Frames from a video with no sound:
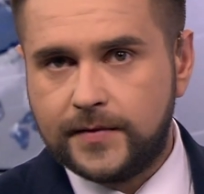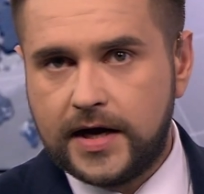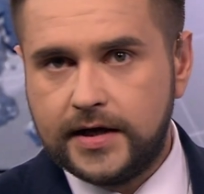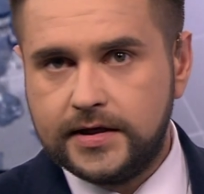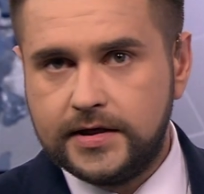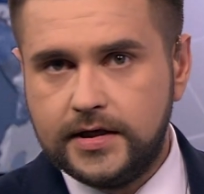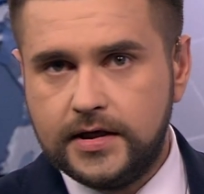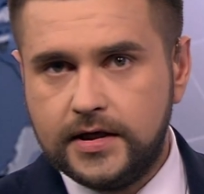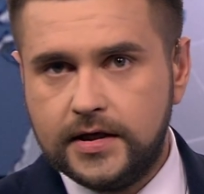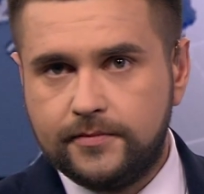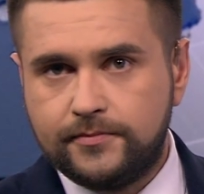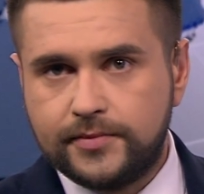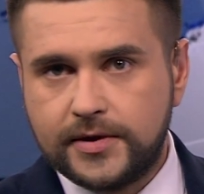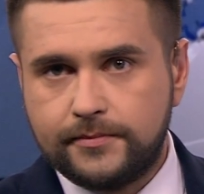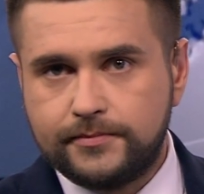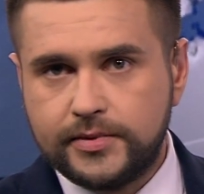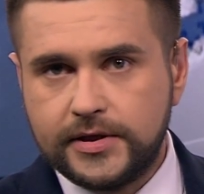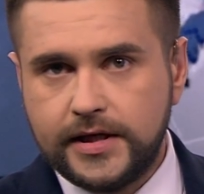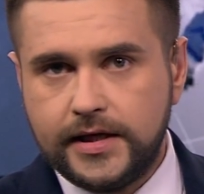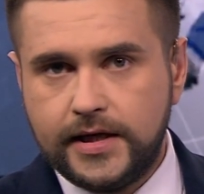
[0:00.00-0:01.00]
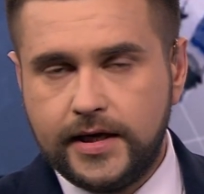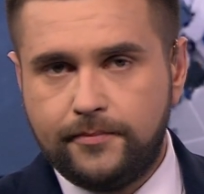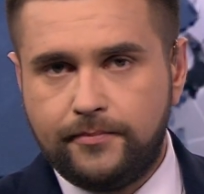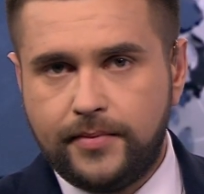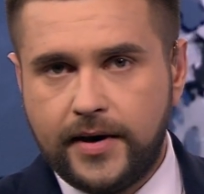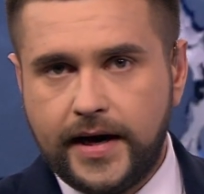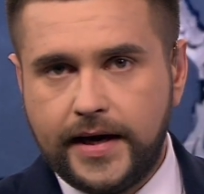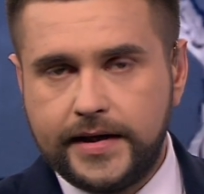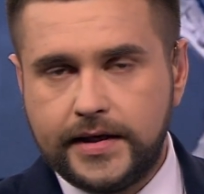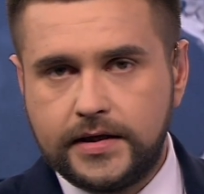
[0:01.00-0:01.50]
Они проплыли
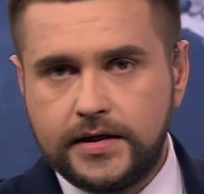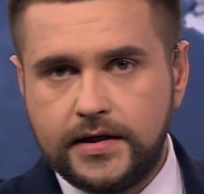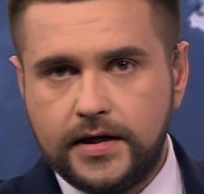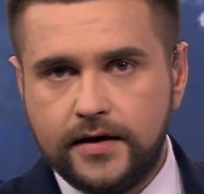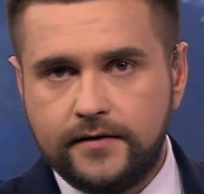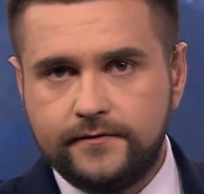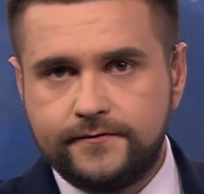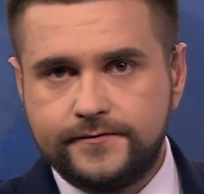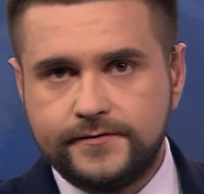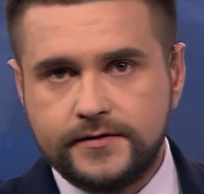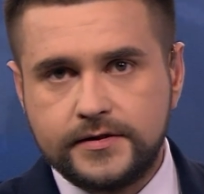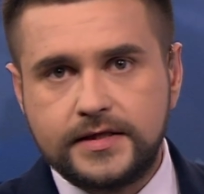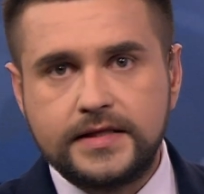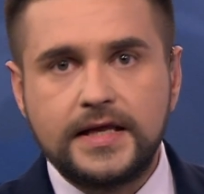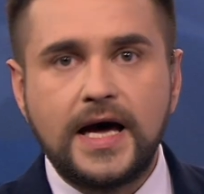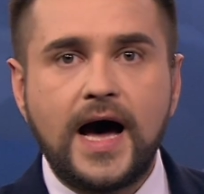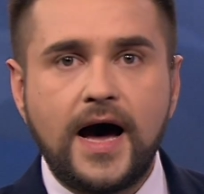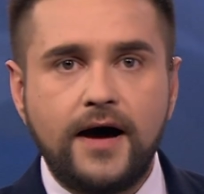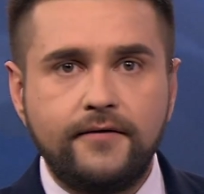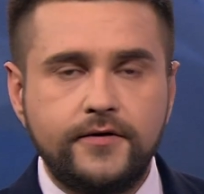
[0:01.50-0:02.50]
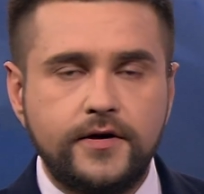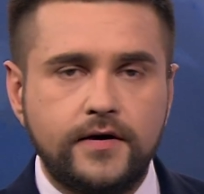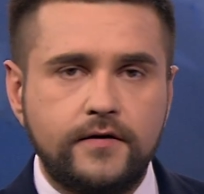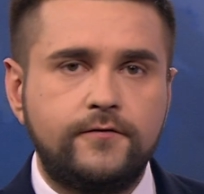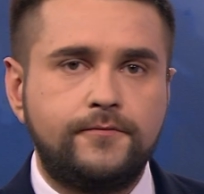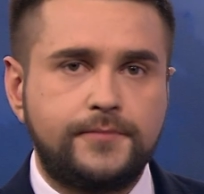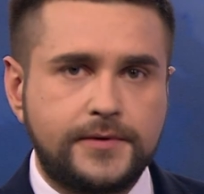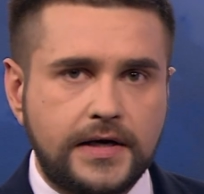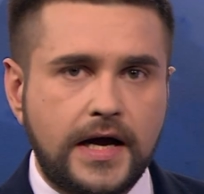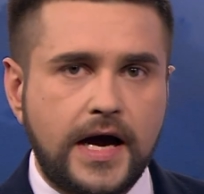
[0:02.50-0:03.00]
по реке Влтаве
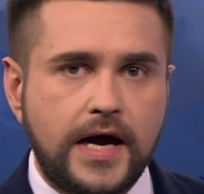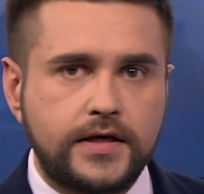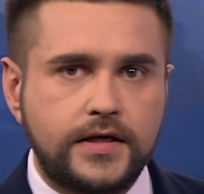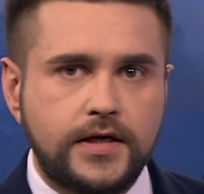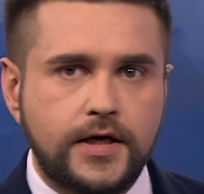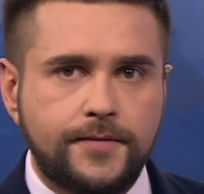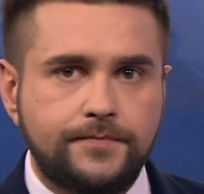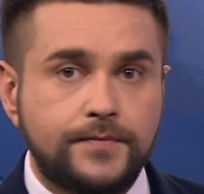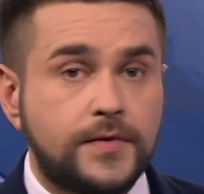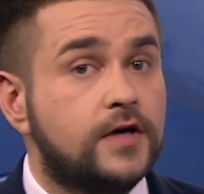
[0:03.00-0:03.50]
в Праге.